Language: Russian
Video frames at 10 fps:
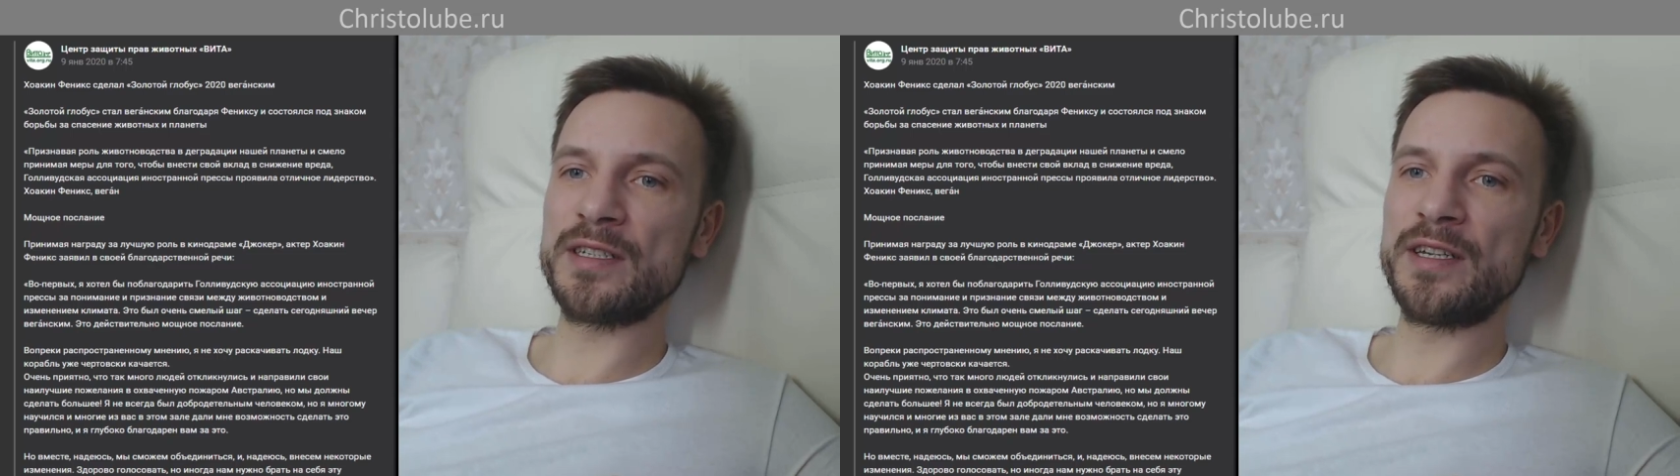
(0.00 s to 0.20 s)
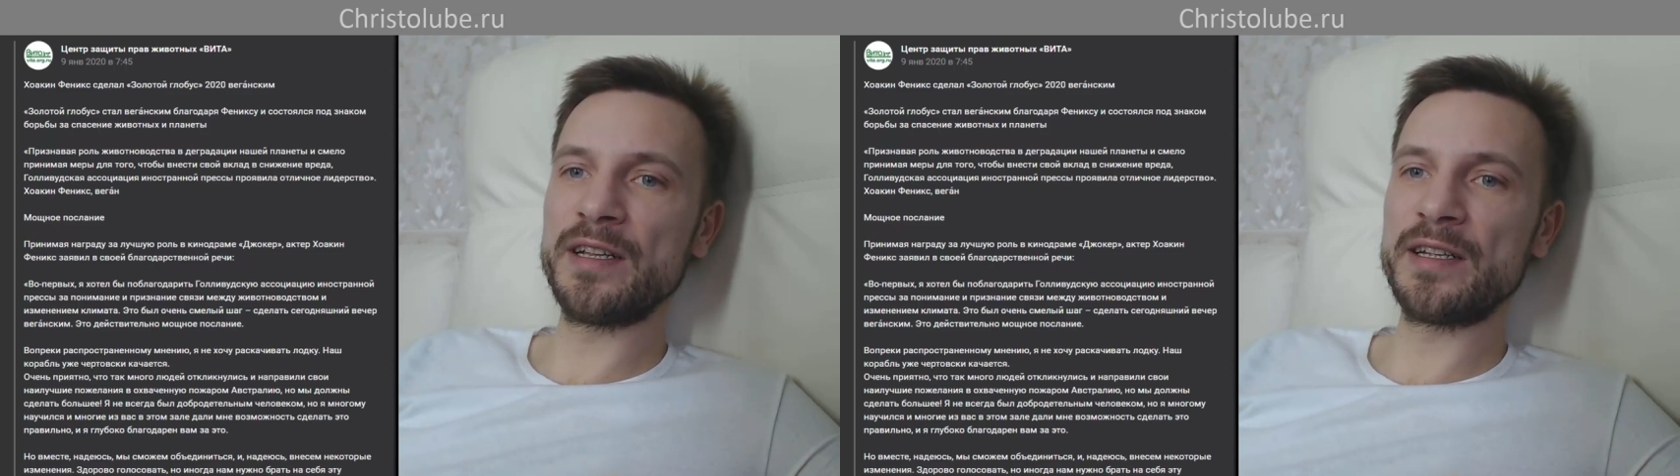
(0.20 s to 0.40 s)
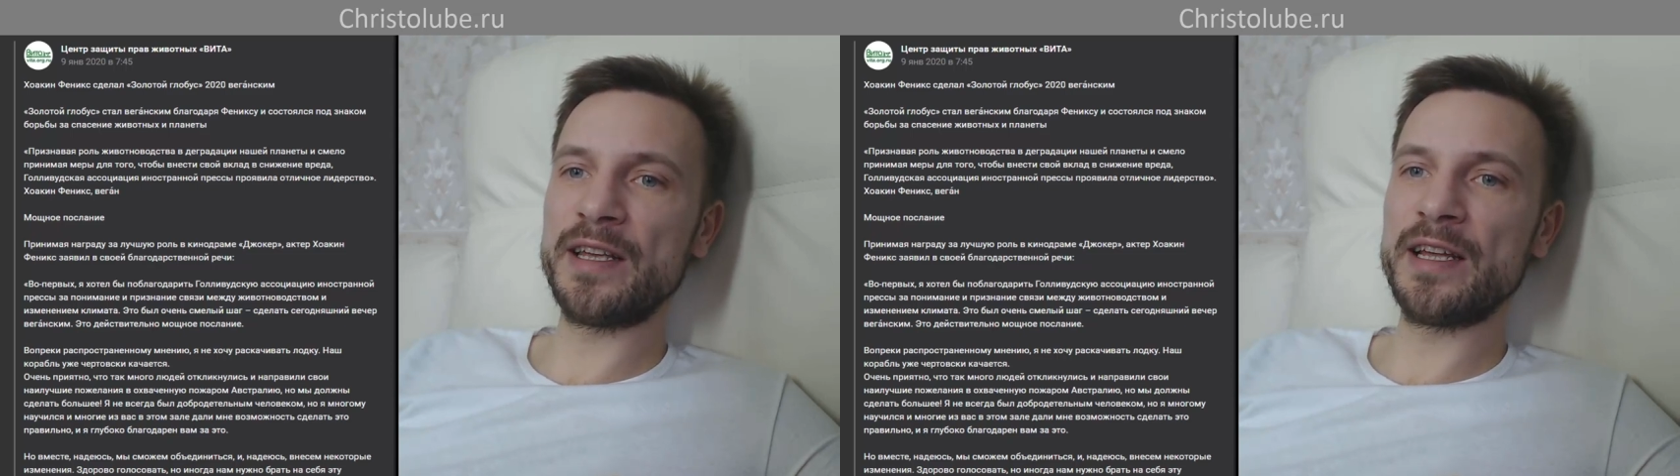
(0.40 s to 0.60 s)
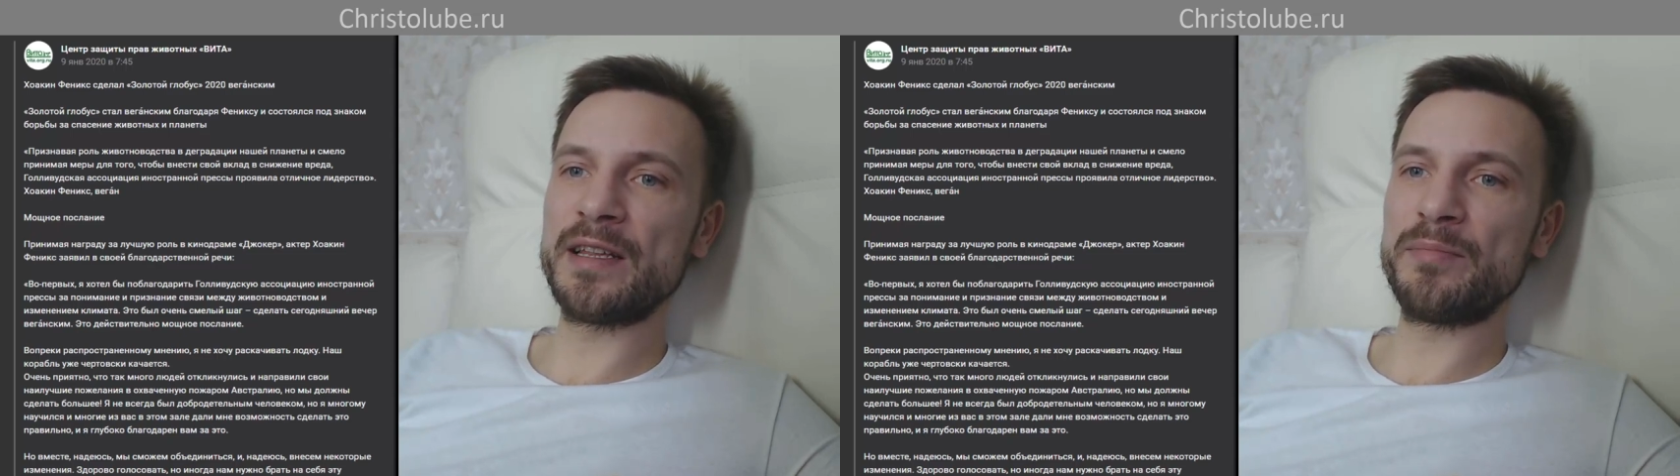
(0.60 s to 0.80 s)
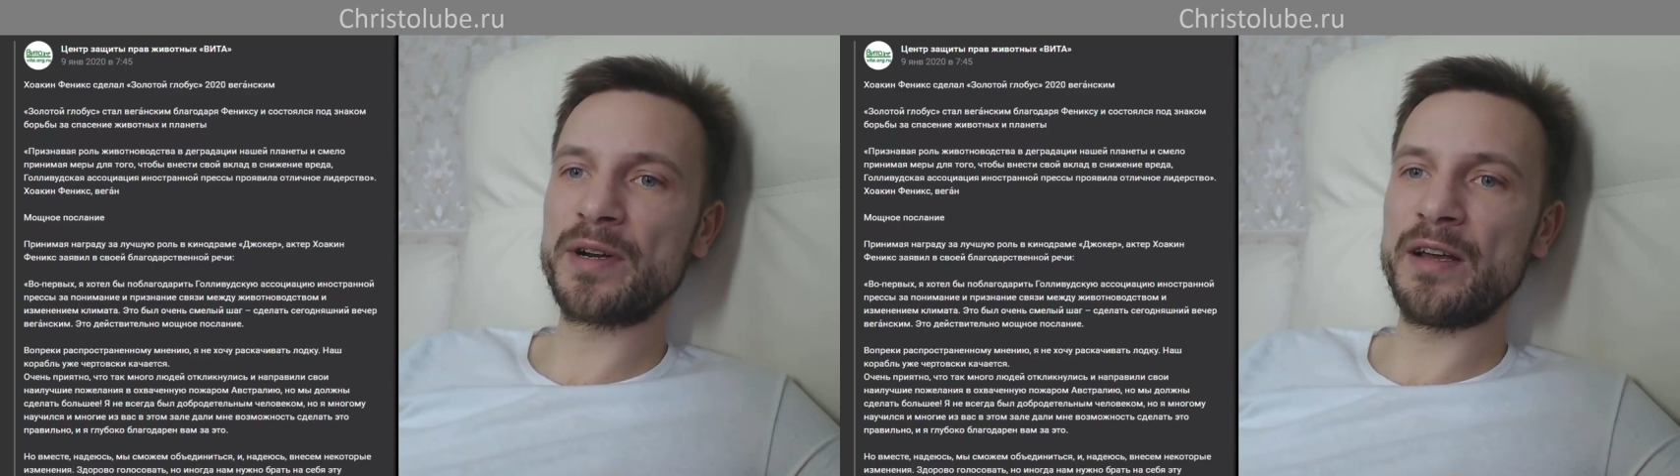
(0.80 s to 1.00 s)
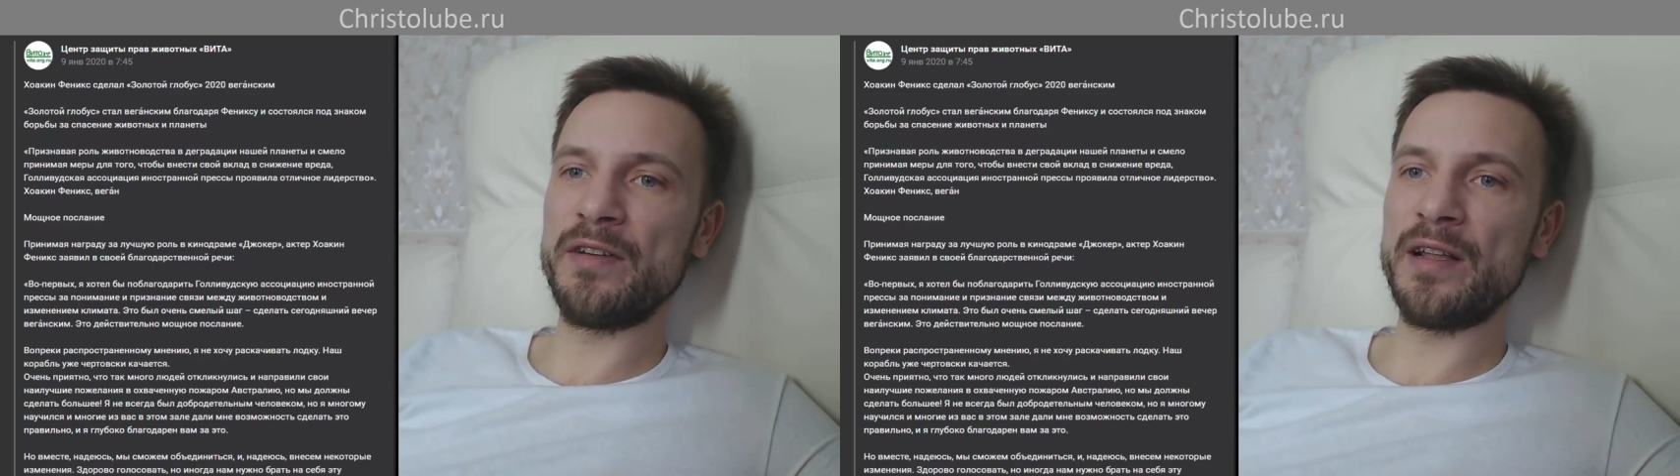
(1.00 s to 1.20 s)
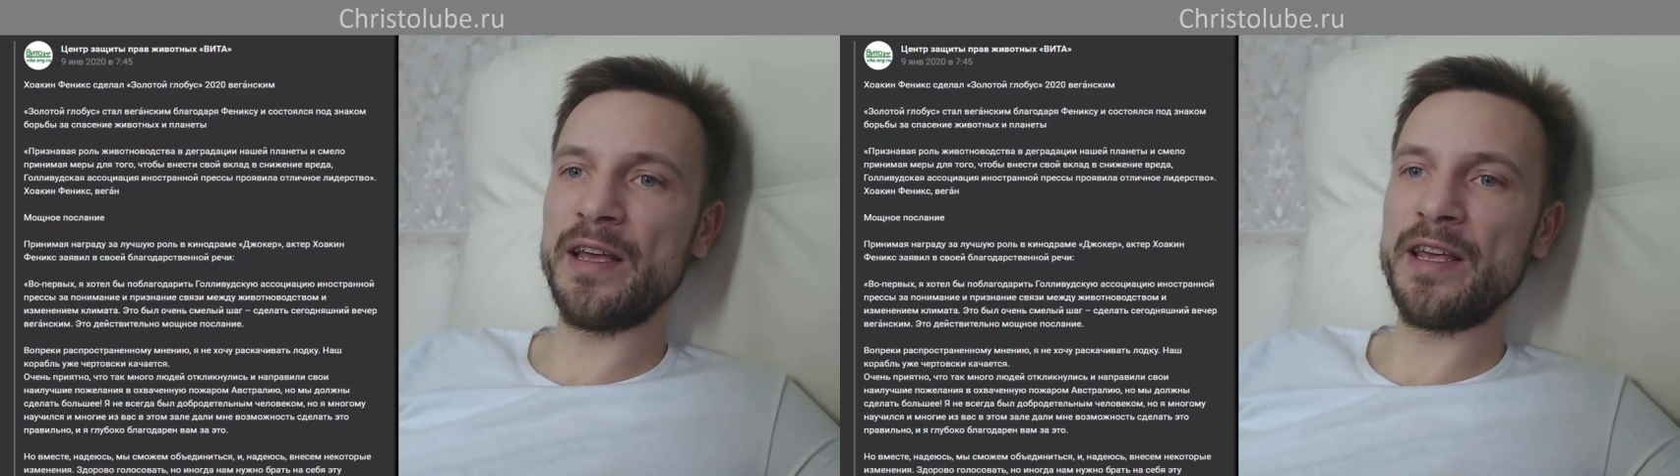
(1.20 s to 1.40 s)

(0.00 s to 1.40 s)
сделать это правильно,